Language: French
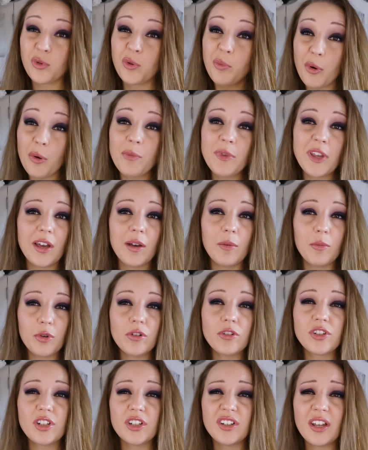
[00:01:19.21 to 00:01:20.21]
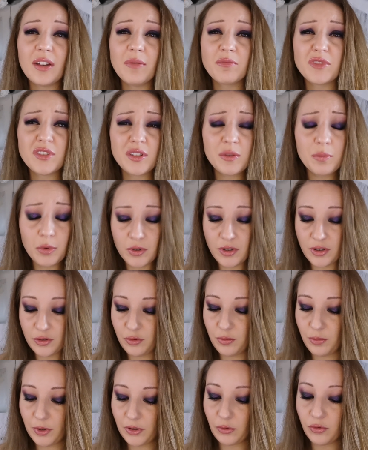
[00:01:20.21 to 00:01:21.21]
Au premier abord, j'ai été un petit peu
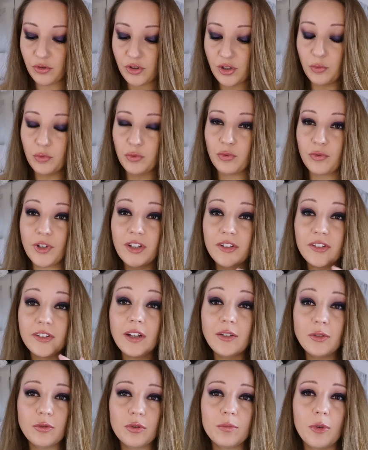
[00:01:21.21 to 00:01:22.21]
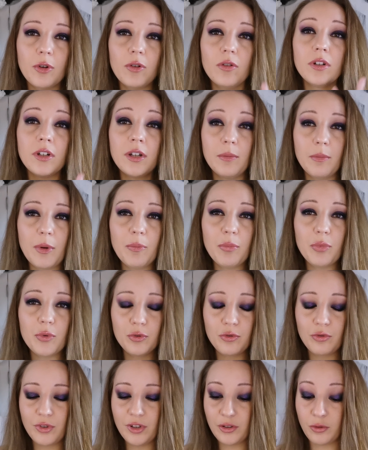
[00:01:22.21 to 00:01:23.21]
déçue parce que j'ai retrouvé exactement les mêmes
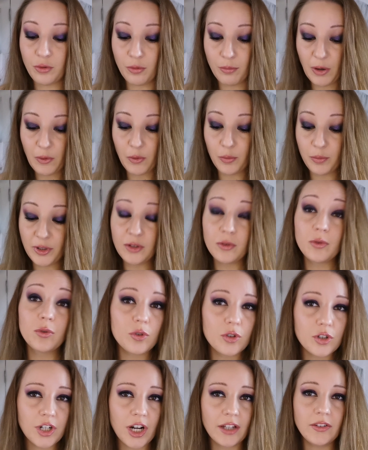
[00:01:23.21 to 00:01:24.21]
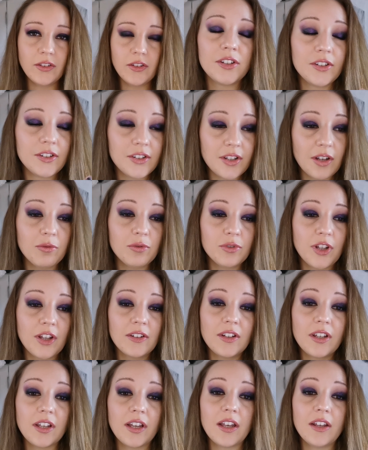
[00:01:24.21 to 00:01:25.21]
produits que ma copine Clochette. Si ça vous
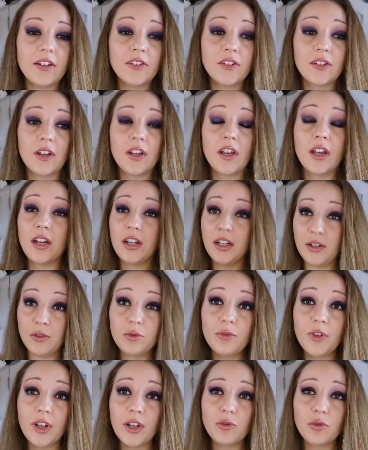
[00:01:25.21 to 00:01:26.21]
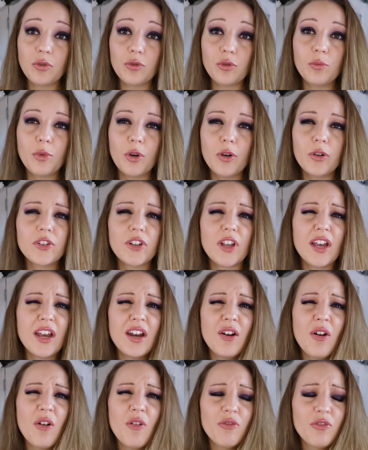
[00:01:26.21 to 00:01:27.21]
intéresse, les ouvertures de box,
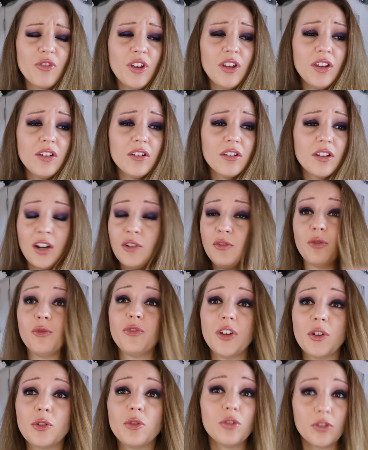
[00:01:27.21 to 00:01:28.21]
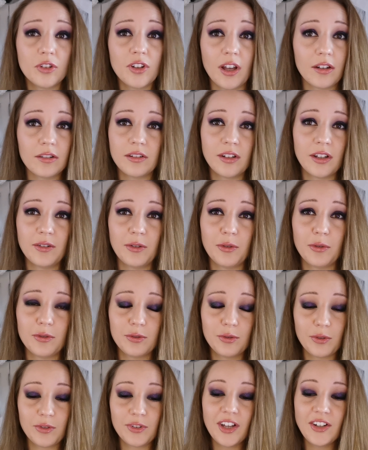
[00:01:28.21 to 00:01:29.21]
elle en fait, elle ne fait que ça d'ailleurs
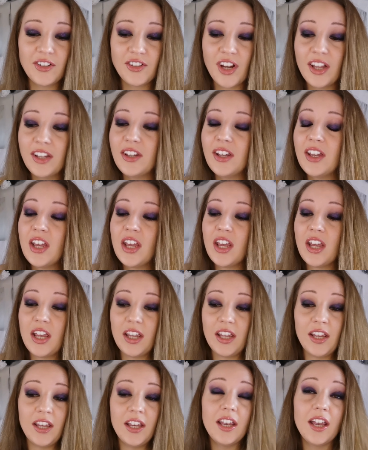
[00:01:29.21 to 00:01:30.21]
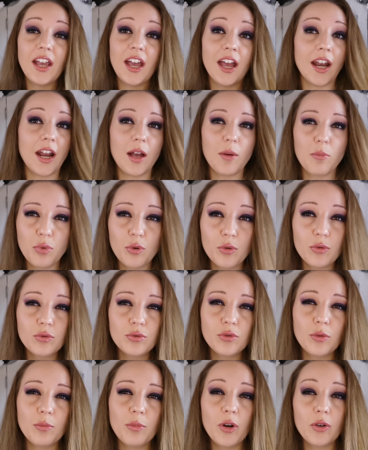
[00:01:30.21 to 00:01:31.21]
sur sa chaîne et elle a
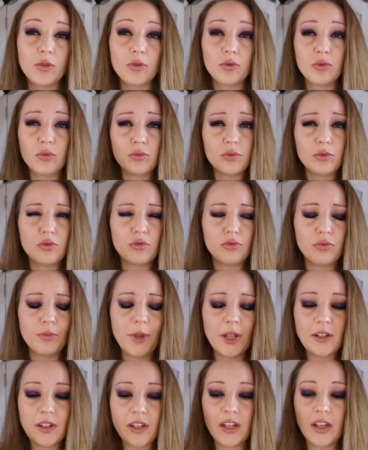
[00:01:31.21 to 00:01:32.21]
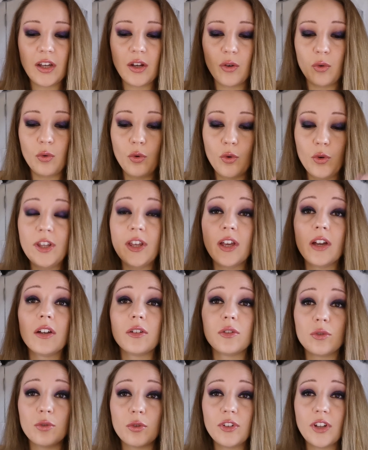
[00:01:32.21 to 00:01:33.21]
beaucoup de box, donc je vous mettrai le
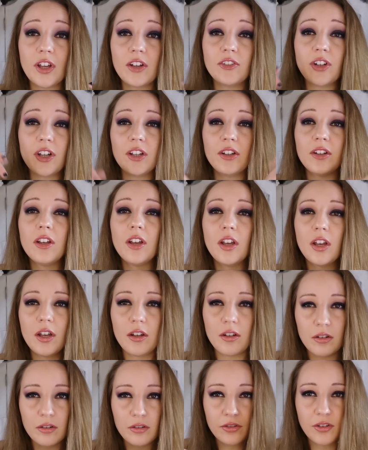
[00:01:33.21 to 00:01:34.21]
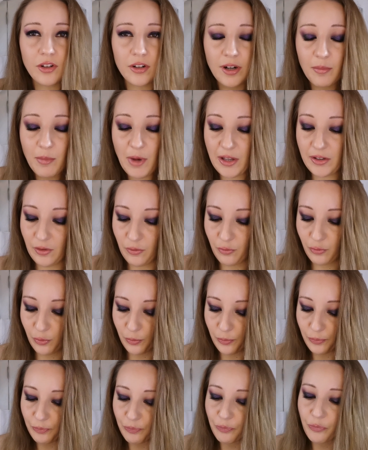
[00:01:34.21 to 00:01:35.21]
lien de sa chaîne euh, dans la barre d'infos.